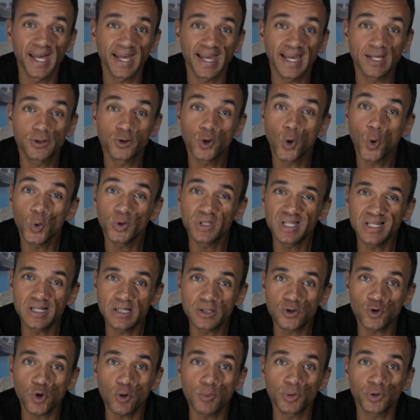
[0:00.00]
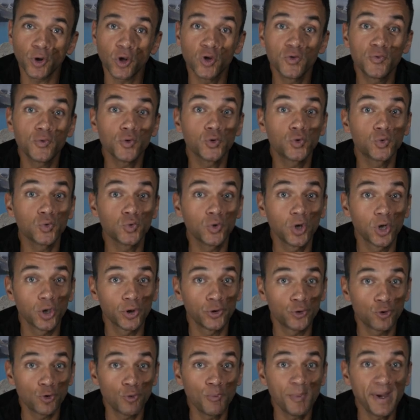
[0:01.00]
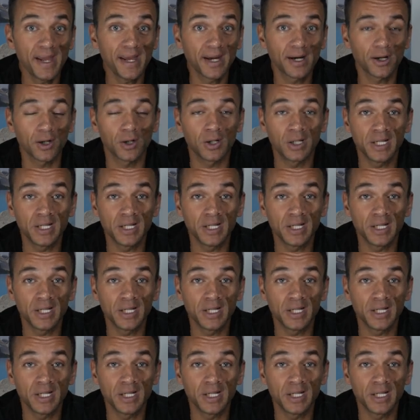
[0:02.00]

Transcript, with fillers: et ce côté sombre dans une photo de mer